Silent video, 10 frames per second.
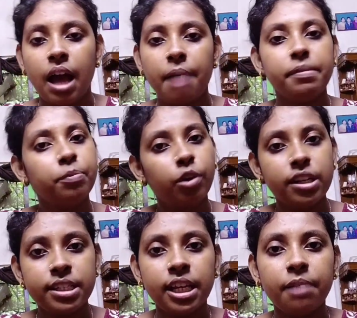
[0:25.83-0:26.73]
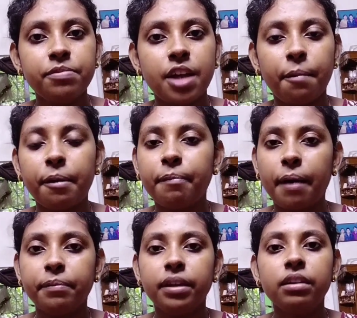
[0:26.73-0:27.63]
আমি বলেছিলাম যে আমার
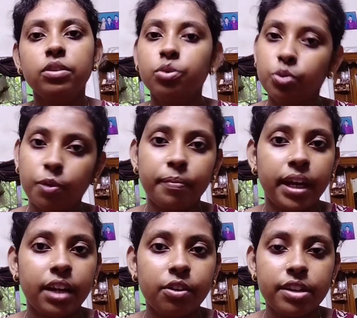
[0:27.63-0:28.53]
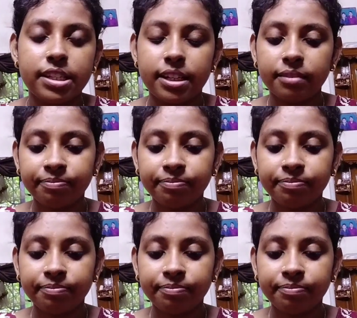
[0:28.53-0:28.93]
মামির দুটো মেয়ে রয়েছে